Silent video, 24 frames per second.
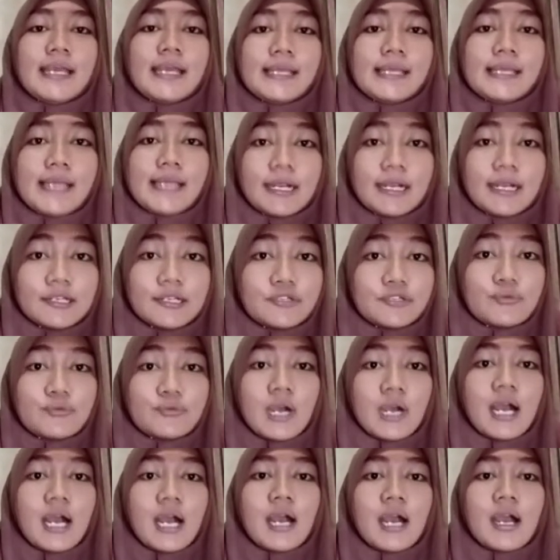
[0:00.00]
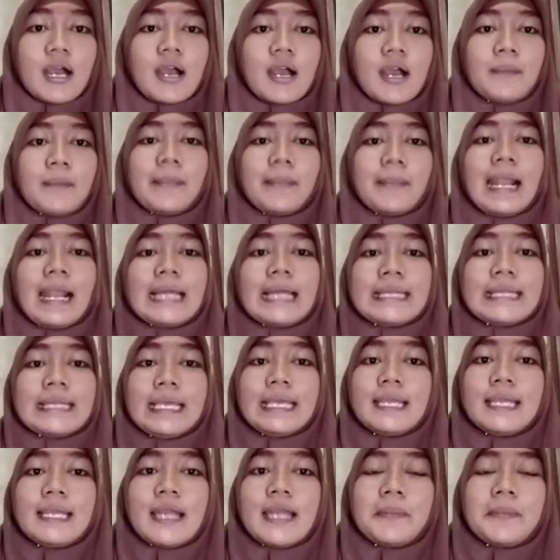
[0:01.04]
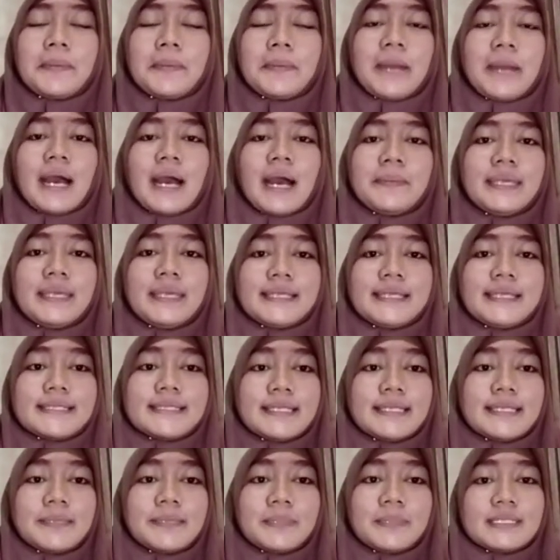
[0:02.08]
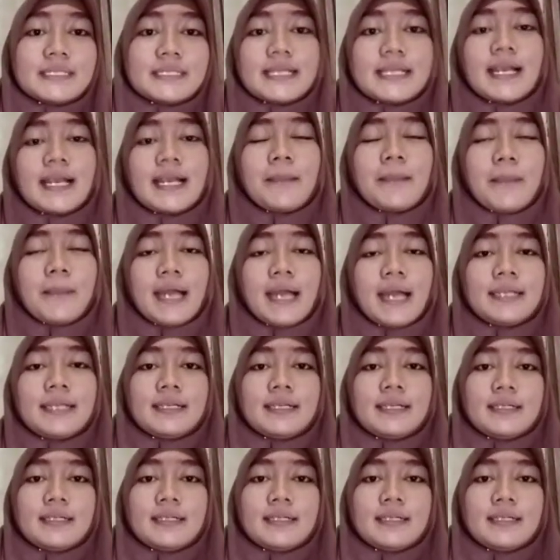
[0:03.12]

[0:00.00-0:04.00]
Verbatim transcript: Yang kedua, melatih dan memahami isi percakapan.